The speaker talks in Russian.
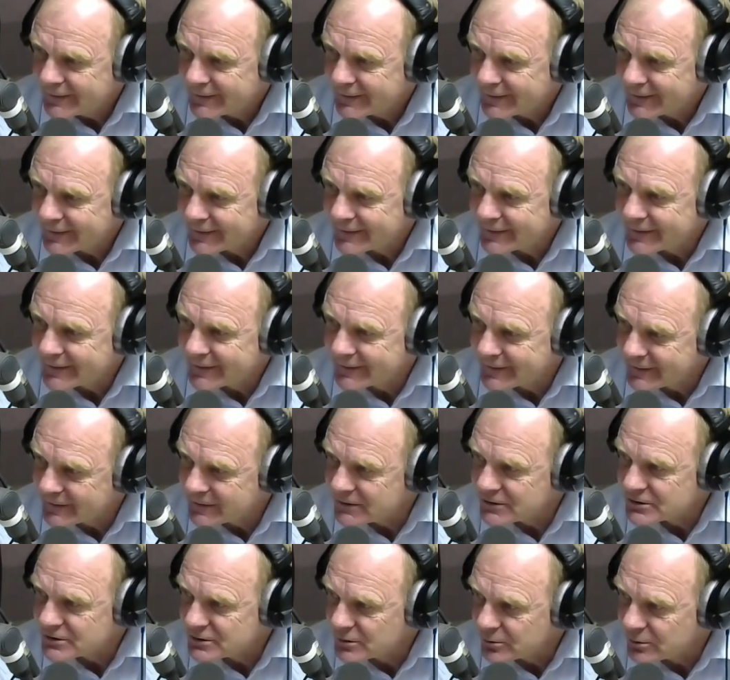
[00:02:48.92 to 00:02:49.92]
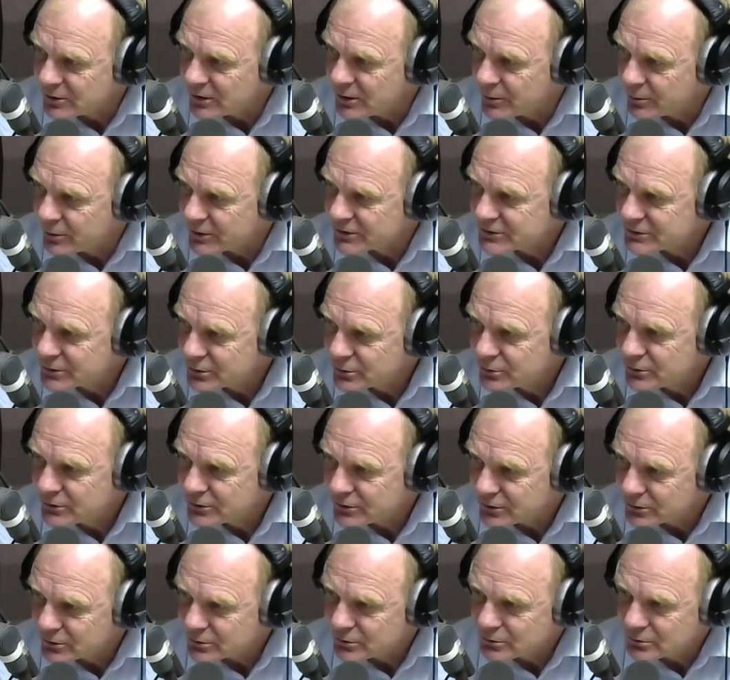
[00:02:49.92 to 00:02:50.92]
так, как они должны были
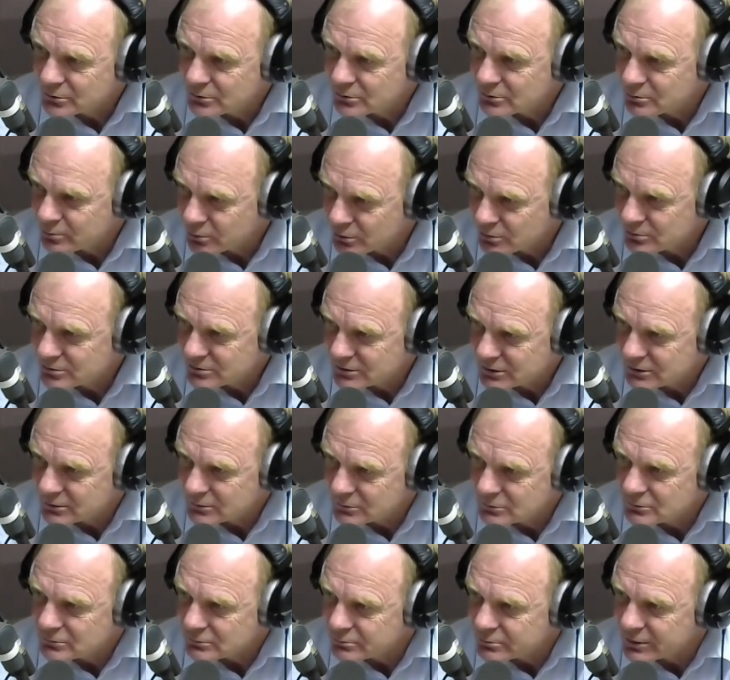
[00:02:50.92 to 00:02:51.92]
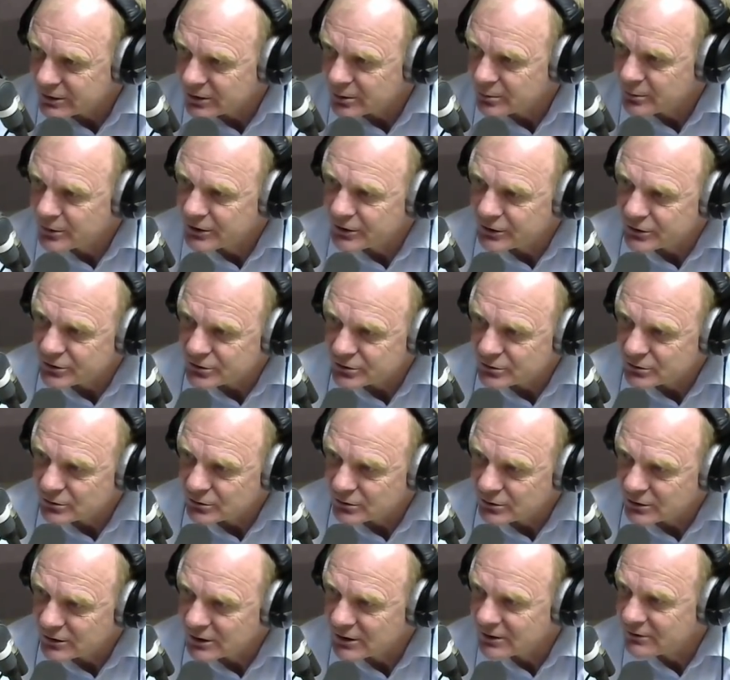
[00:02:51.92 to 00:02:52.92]
построены, то просто, ну, понимаешь,
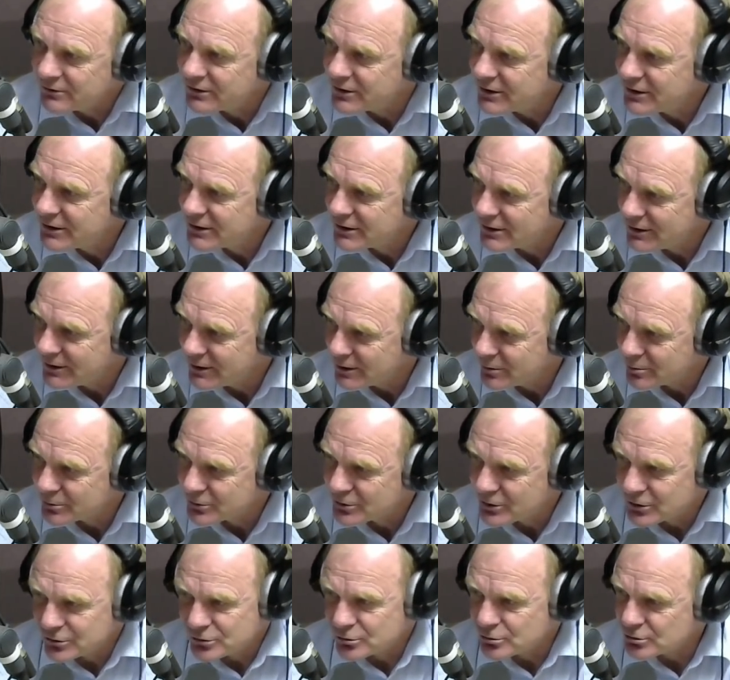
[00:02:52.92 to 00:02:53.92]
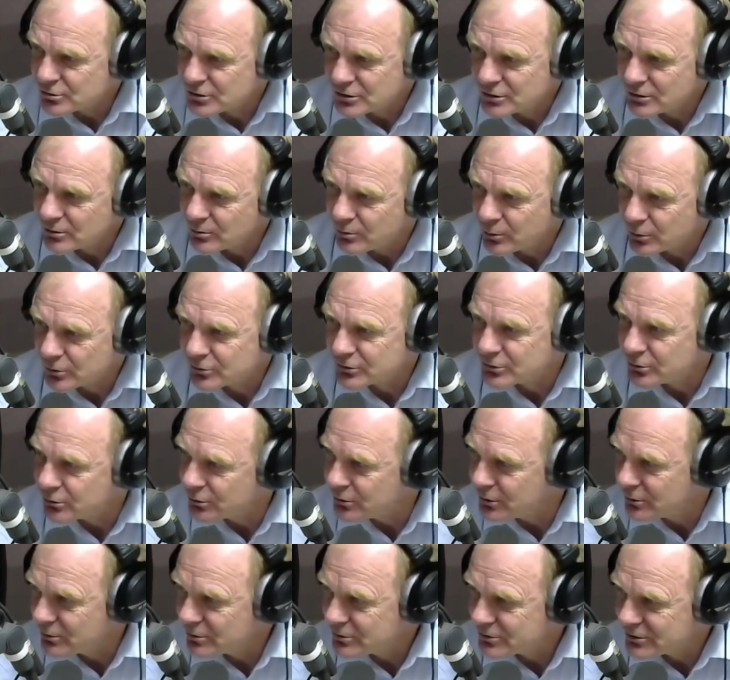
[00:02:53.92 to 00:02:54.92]
что как водитель я ощущаю просто
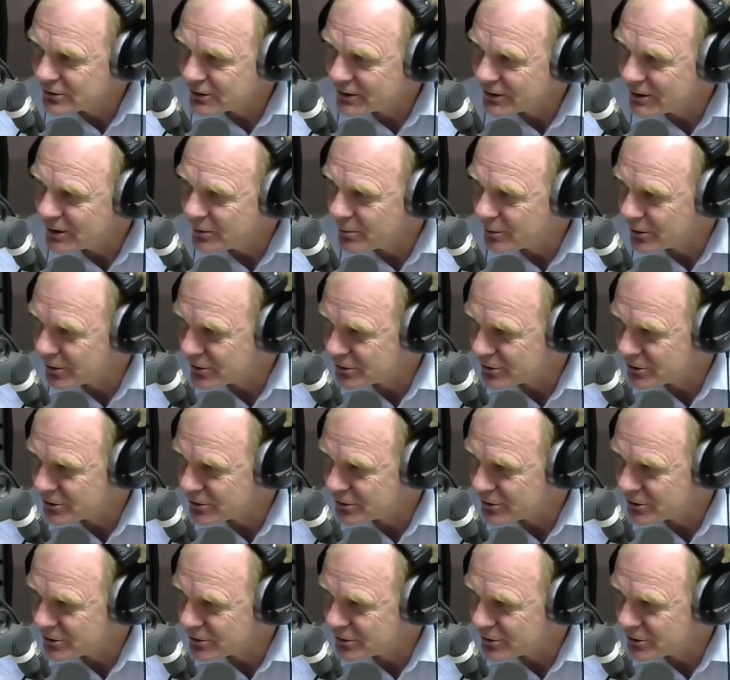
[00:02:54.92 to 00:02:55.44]
удовольствие, когда